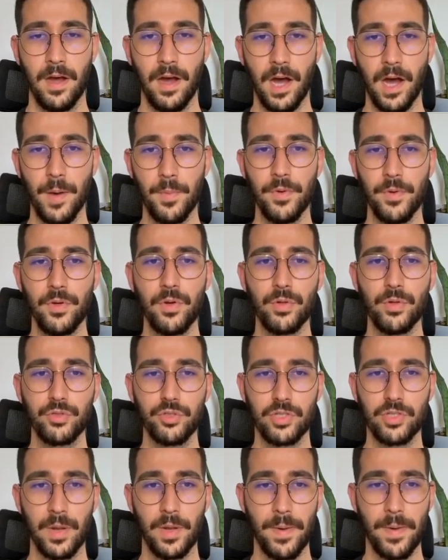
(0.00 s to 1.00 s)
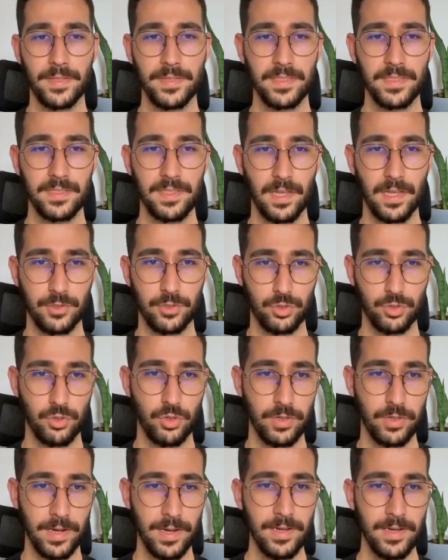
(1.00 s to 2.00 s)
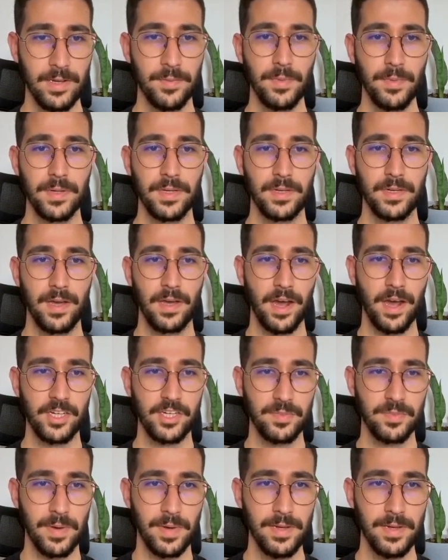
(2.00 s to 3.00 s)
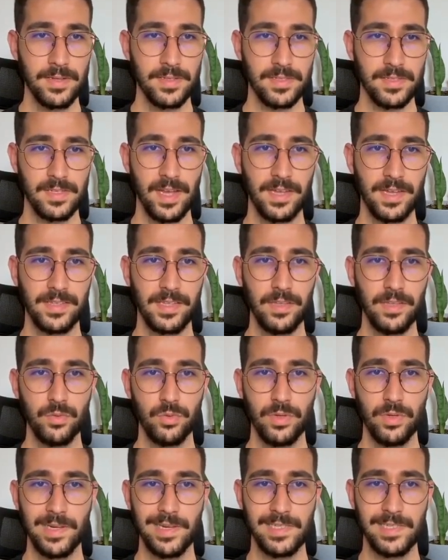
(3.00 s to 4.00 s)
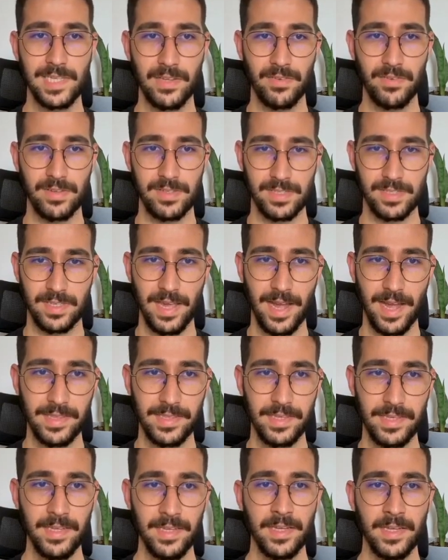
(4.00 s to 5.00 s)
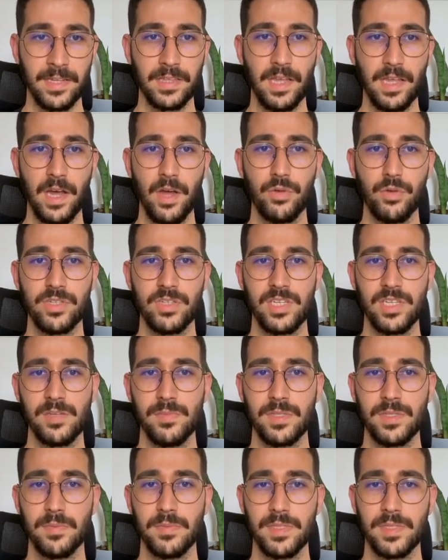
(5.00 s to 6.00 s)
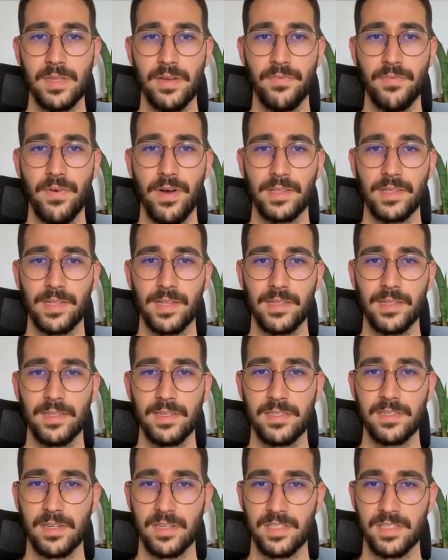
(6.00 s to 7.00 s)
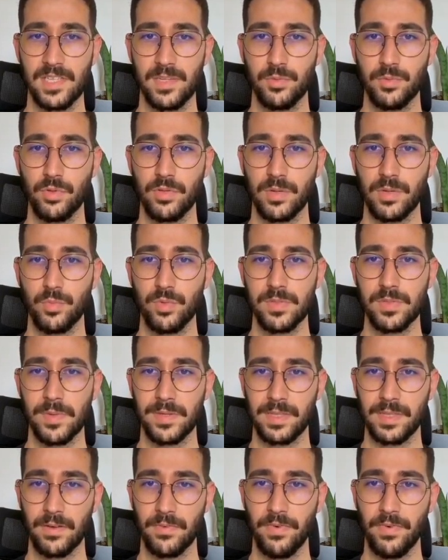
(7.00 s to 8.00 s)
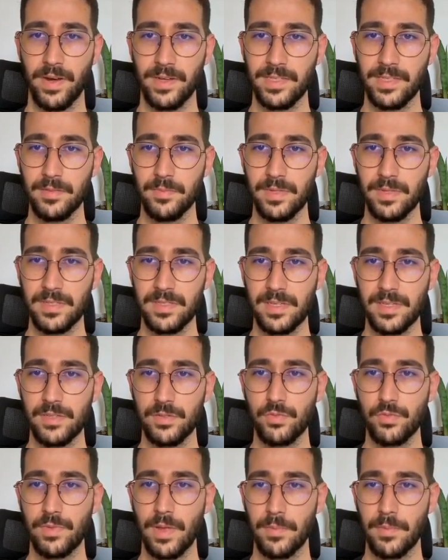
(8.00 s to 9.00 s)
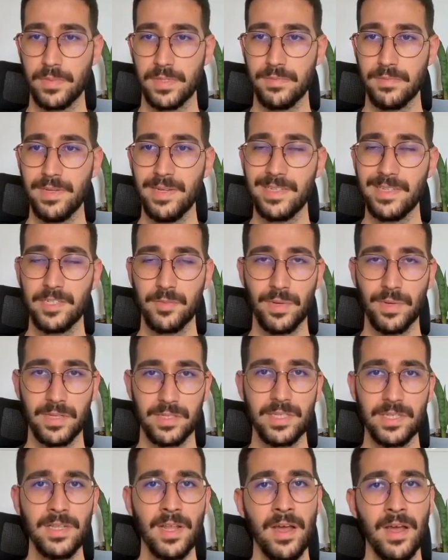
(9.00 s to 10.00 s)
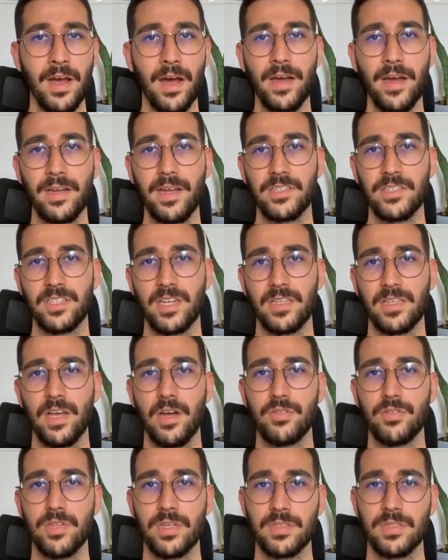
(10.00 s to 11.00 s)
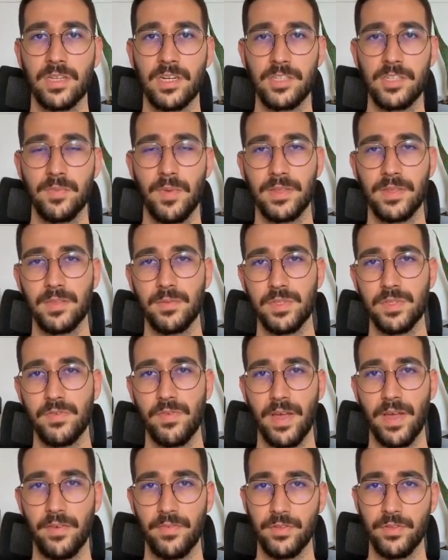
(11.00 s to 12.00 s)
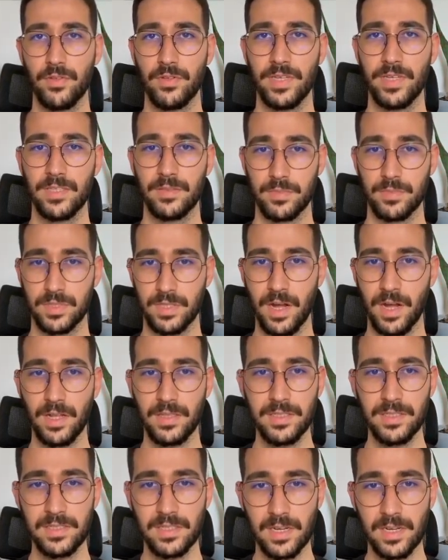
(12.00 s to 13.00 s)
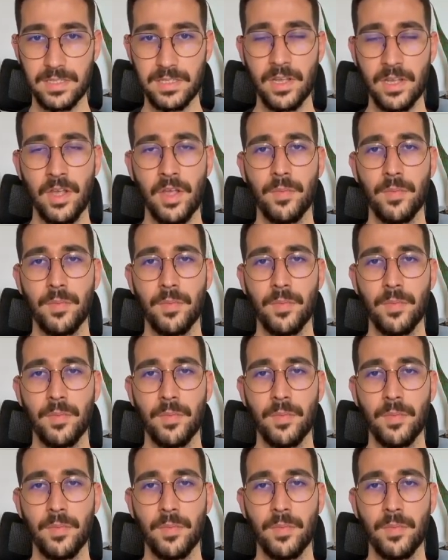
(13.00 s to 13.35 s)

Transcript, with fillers: Abone ol tuşuna bastıktan sonra bakın karşıma zaten üyelik seviyesi geldi. Daha önce limitimizden faydalandıysanız 20 dolar bu hizmetten faydalanabilirsiniz. Lütfen bizimle iletişime geçin. Arkadaşlar daha önce danışmanlığımızı veya video eğitimimizi aldıysanız